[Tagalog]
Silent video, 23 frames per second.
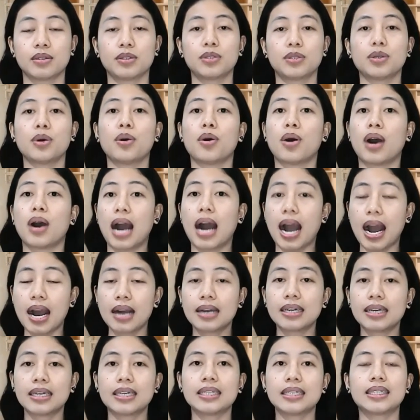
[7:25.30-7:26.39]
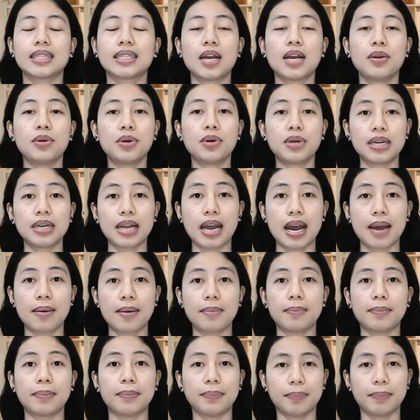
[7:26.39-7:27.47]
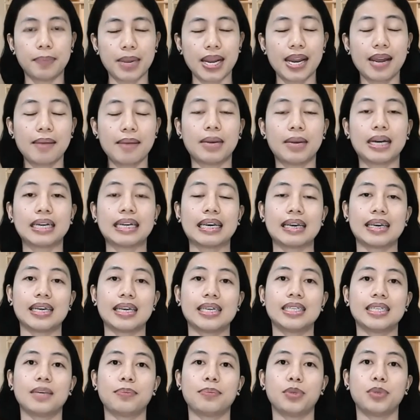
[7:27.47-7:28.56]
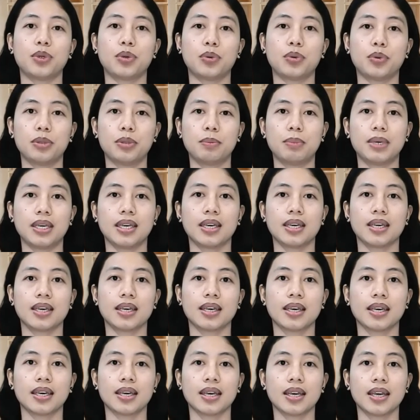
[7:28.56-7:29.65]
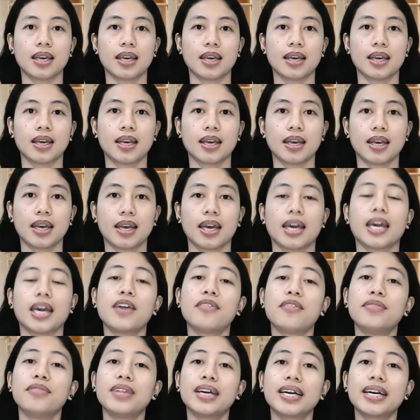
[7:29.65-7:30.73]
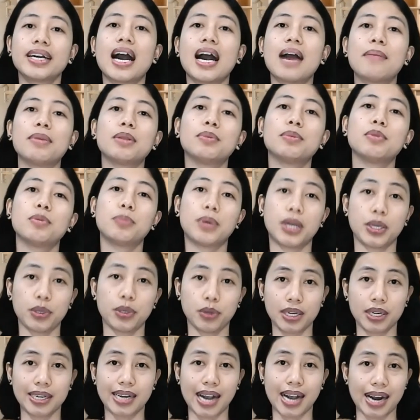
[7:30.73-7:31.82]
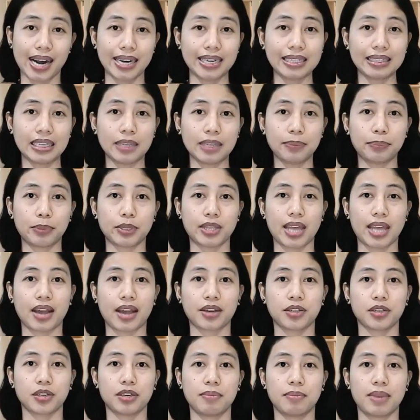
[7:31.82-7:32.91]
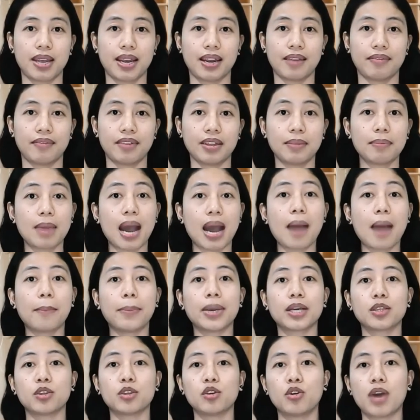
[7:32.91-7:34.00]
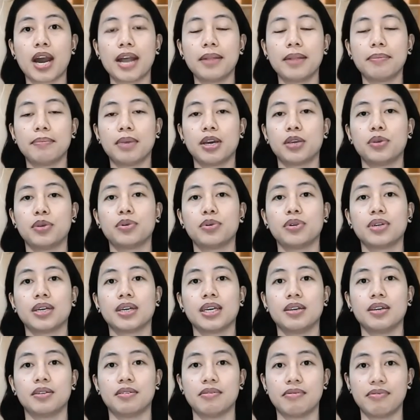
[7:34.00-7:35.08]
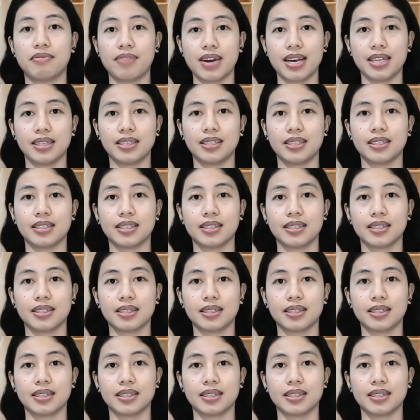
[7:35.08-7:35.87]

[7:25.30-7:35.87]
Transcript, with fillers: So, ang tanong na malamang naiisip nyo would be, if nagamit mo ba yung guaranteed protection benefit, maapektuhan ba yung iyong funds?